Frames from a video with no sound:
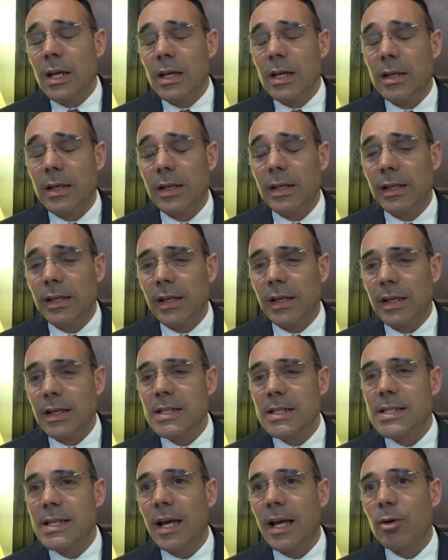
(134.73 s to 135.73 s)
eh,
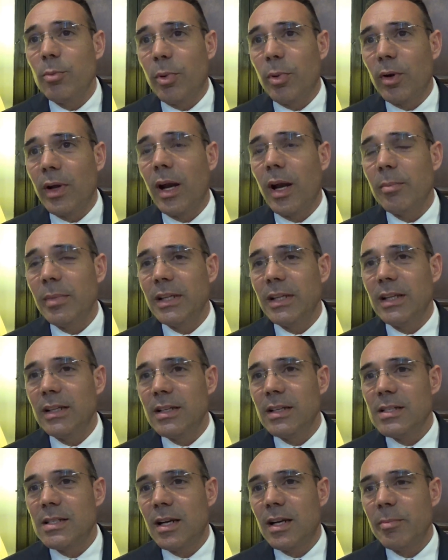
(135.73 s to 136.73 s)
iniziare un programma di
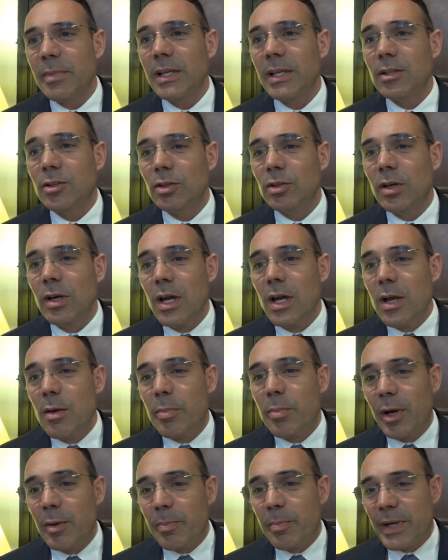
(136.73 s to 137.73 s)
addestramento
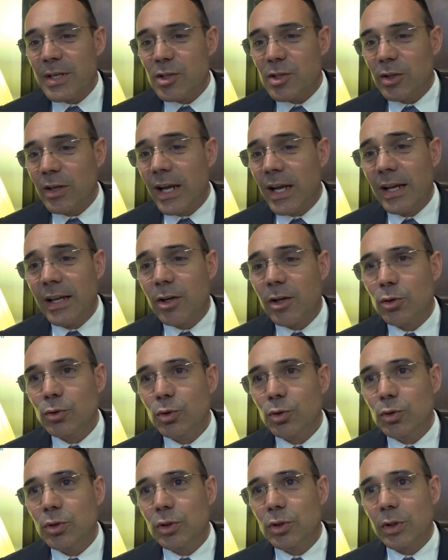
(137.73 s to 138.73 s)
per il personale, i
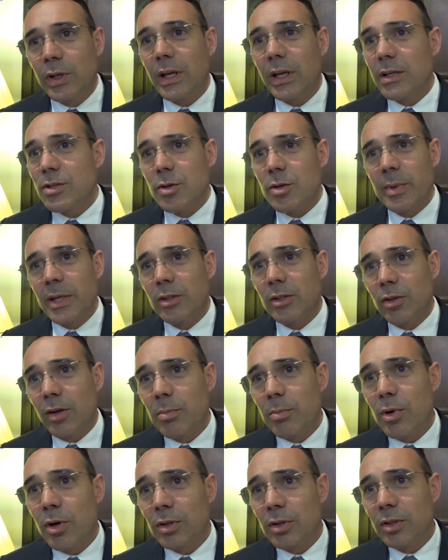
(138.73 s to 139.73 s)
conduttori che ci mettono a
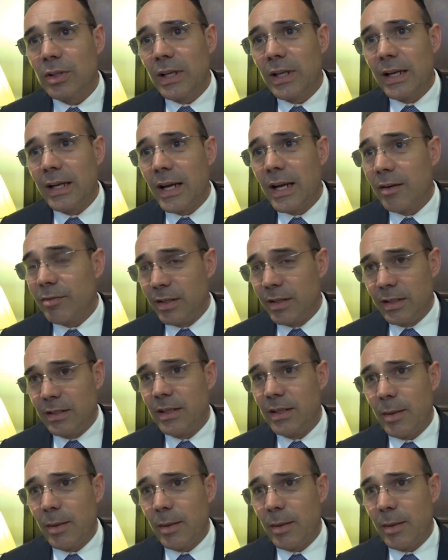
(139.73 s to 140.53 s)
bordo delle navi.